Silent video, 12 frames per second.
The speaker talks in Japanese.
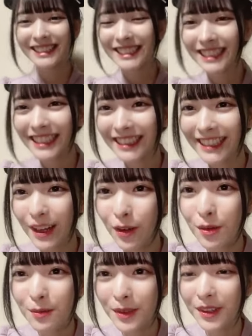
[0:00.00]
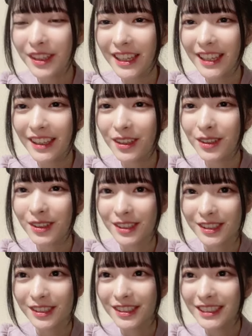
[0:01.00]
きだった陰陽屋へようこ
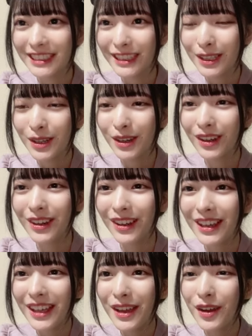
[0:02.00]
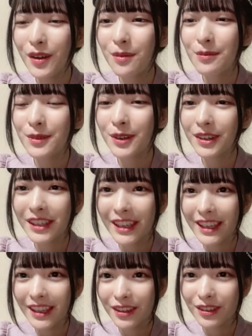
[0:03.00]
そ陰陽屋
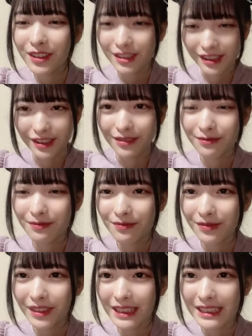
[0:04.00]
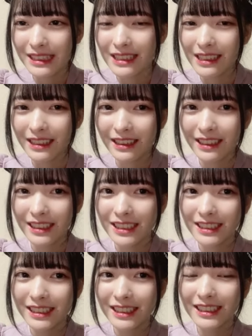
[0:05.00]
へようこそ好きだった
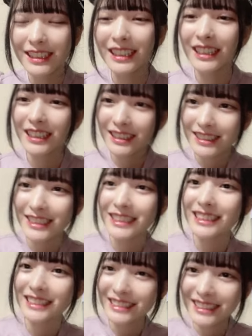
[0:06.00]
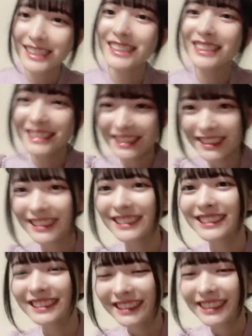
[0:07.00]
なんか「じゃんじゃんじゃ
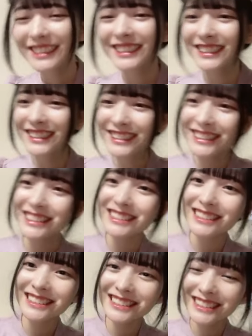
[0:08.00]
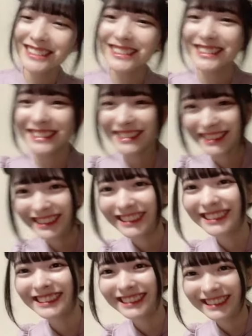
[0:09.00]
らんじゃららららら
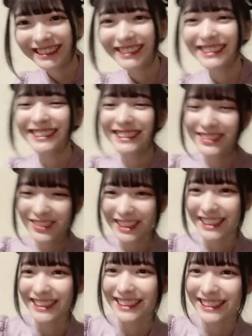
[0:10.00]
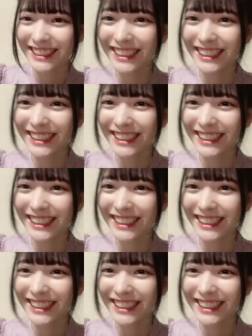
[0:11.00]
らららら」みたいな